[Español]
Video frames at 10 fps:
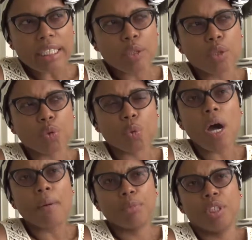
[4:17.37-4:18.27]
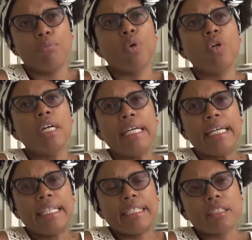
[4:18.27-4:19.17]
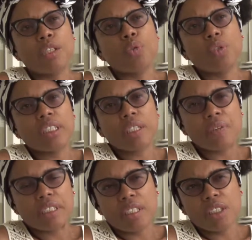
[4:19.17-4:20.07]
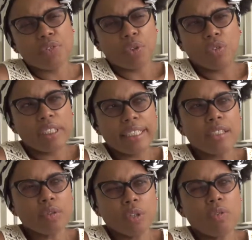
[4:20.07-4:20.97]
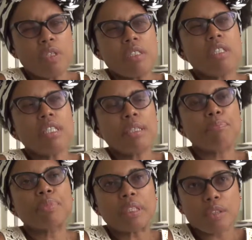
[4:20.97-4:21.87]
el RAP llamó la escritura a través de las fronteras o algo así, que